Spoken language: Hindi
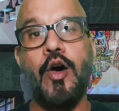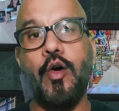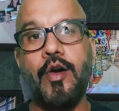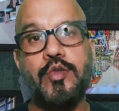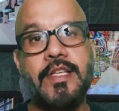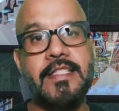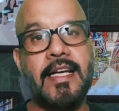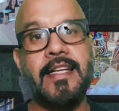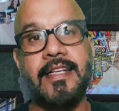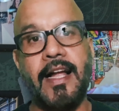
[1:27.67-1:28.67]
और उसके
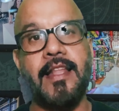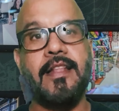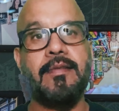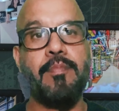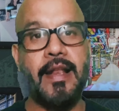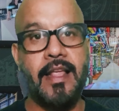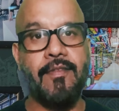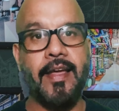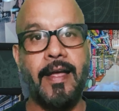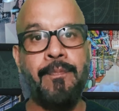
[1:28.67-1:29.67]
साथ इटालियन मिले
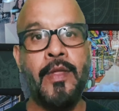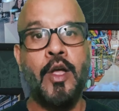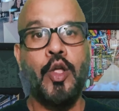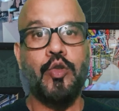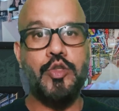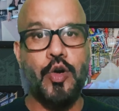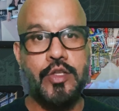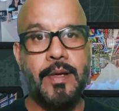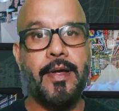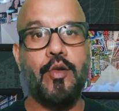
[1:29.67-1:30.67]
हुए हैं तो
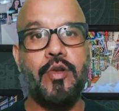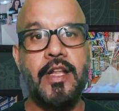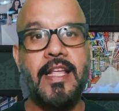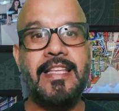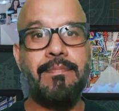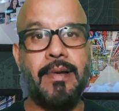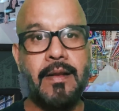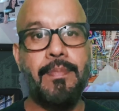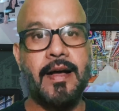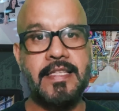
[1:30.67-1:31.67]
जॉर्जा मेलोनी ने ये बिल
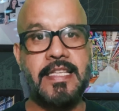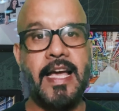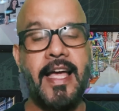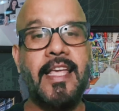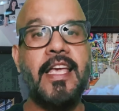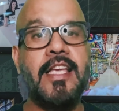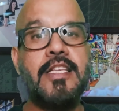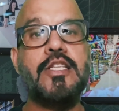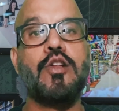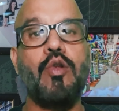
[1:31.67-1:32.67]
पास किया है कि
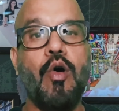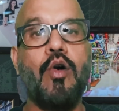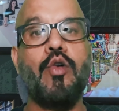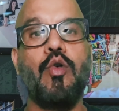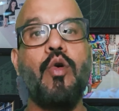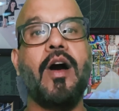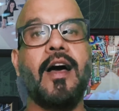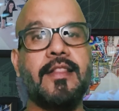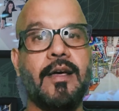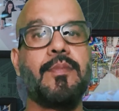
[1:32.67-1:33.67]
इस लॉ को
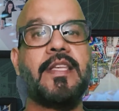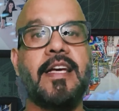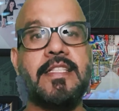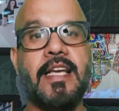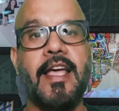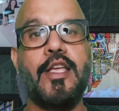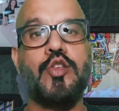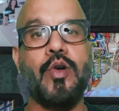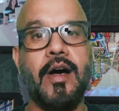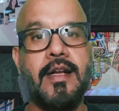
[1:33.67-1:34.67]
ख़त्म किया जाए ये
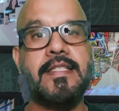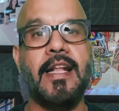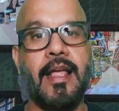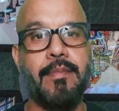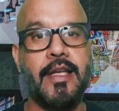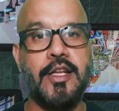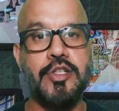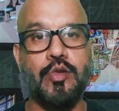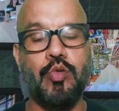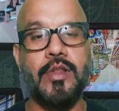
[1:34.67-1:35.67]
जो हर साल
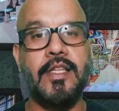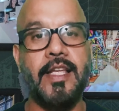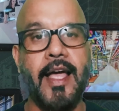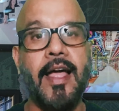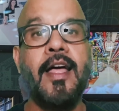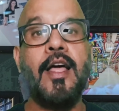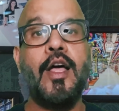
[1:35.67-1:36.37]
इमिग्रेशन खुलती है